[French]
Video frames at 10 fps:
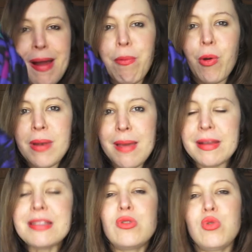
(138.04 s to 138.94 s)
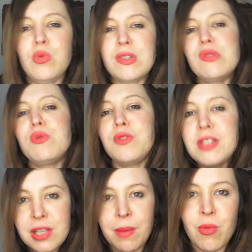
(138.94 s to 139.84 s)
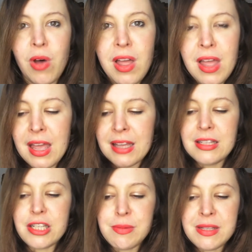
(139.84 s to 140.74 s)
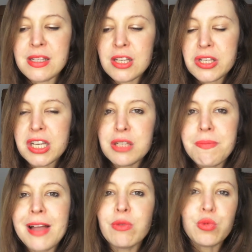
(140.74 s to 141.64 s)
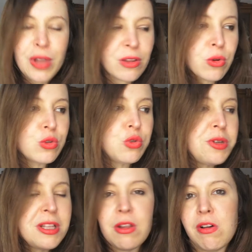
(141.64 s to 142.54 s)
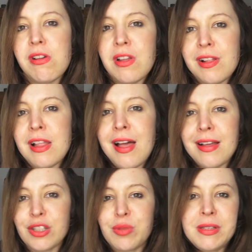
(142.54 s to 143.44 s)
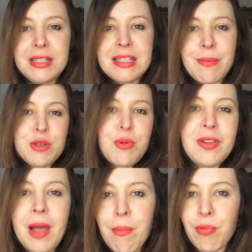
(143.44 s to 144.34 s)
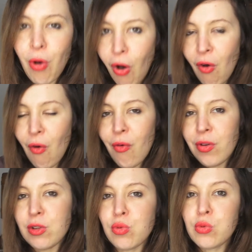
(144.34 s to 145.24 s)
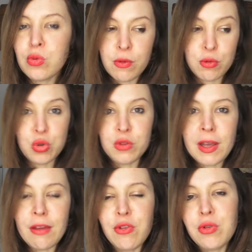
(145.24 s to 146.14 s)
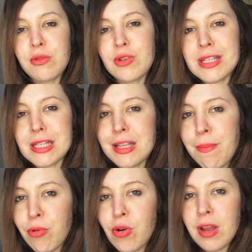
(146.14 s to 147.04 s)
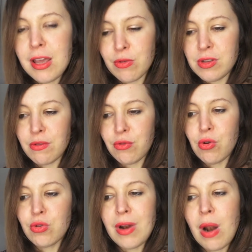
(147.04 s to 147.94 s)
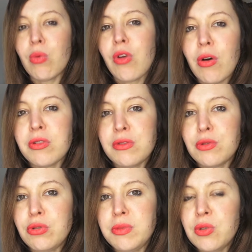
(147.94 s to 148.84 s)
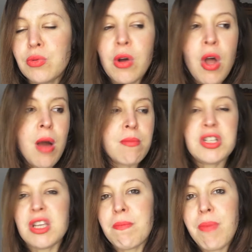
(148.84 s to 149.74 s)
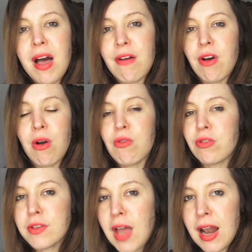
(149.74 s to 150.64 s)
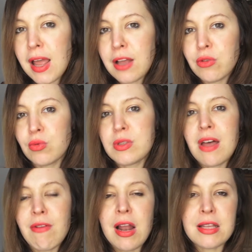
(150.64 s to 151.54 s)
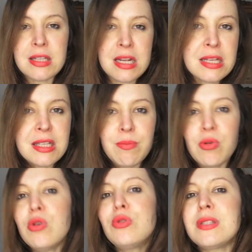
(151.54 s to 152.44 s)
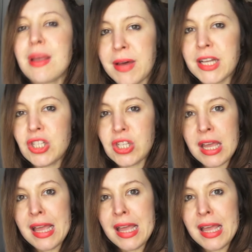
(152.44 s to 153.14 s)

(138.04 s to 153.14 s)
le problème. Hein. Si, tu, vises comme moi des chemisiers, cherche pas ton taille 38, non. Un chemisier, ça peut se porter un peu grand et tout. Il faut juste vérifier au niveau des épaules et au niveau de la longueur, au niveau du bidon. Moi, j'aime pas avoir le ventre à l'air, donc ça, voilà, c'est les épaules que ça match